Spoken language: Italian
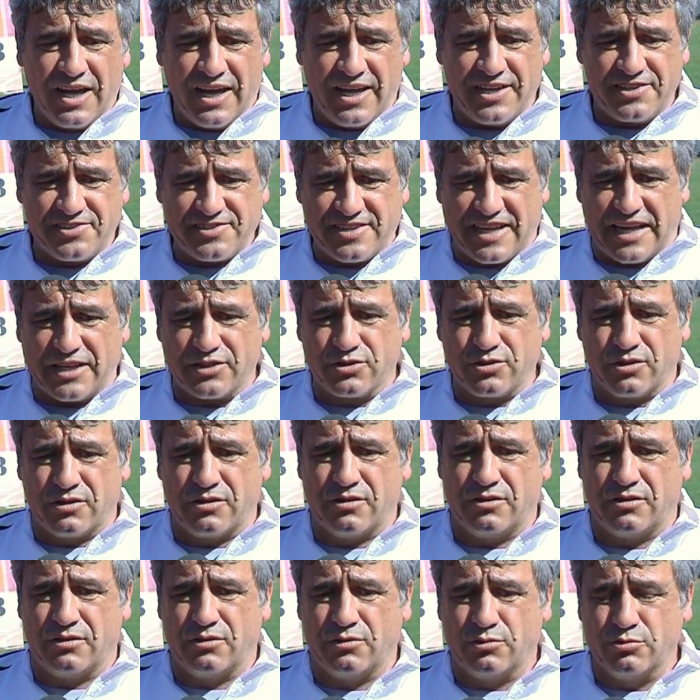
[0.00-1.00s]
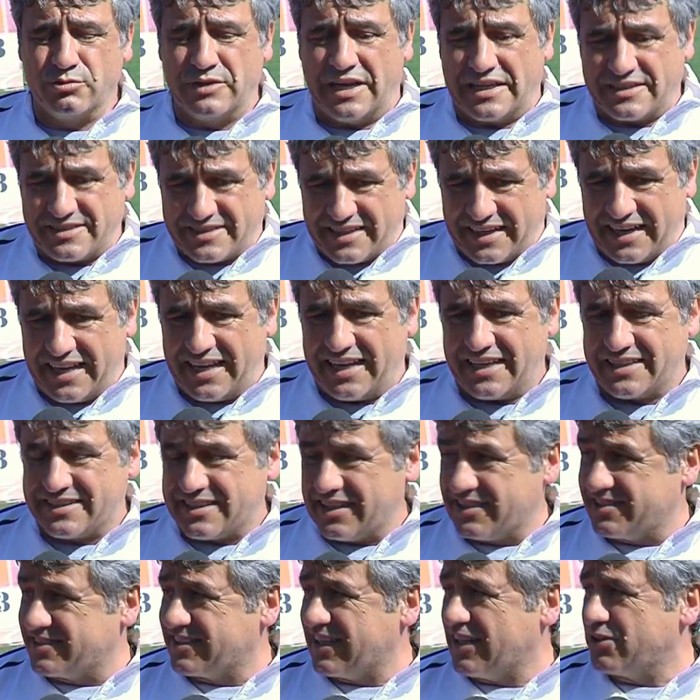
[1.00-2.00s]
è stato un
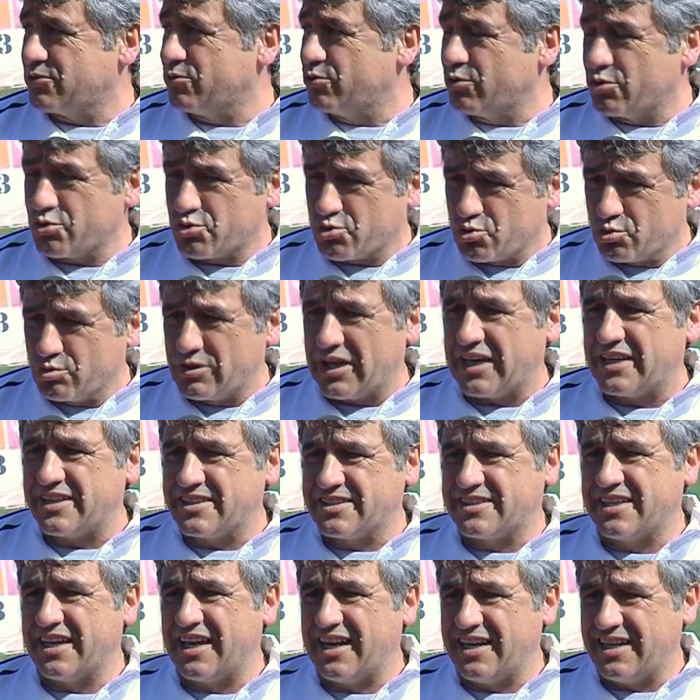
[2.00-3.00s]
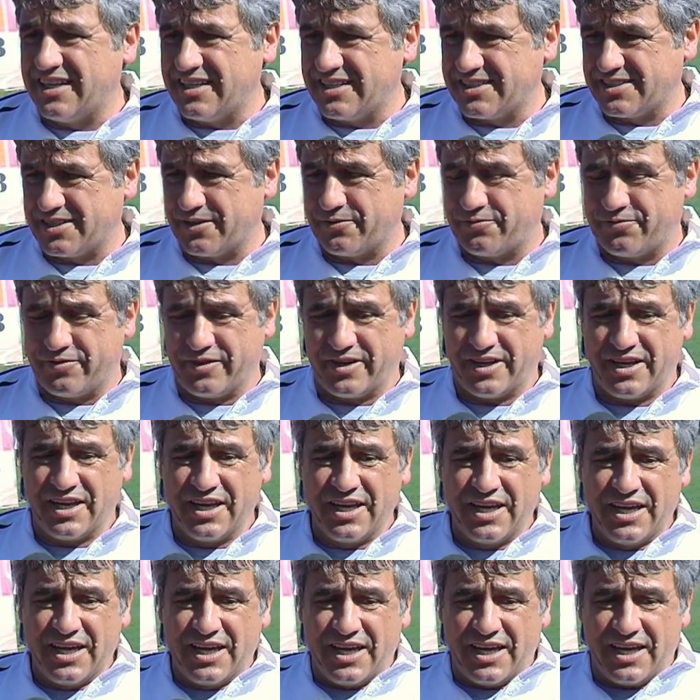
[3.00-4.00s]
atleta, è stato uno studente all'ISEF
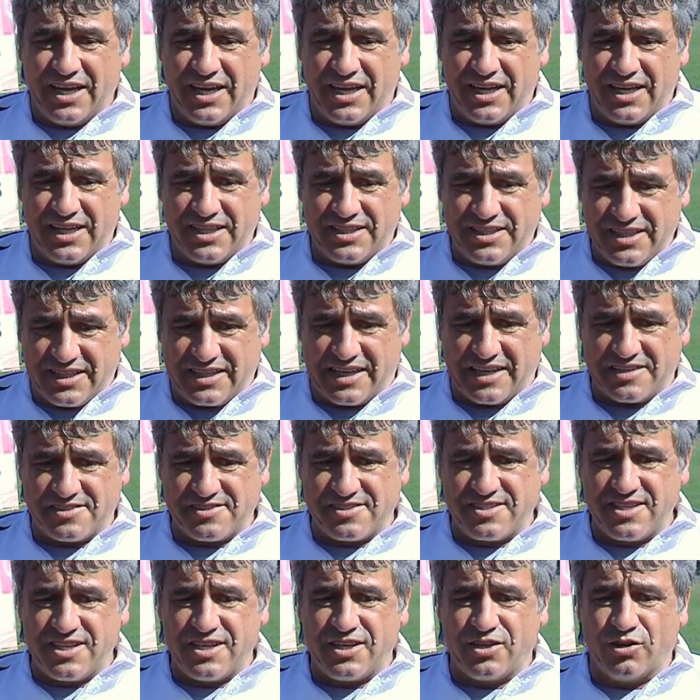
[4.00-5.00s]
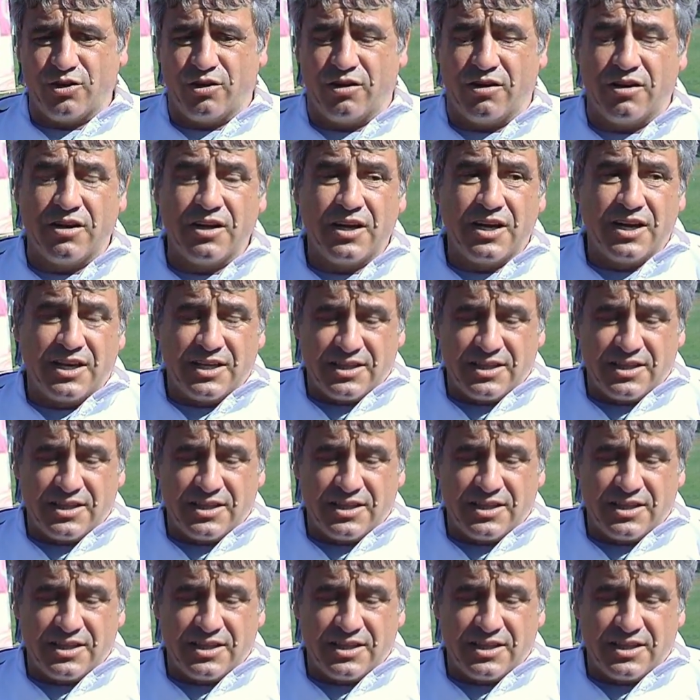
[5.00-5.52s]
eh, di Cassino.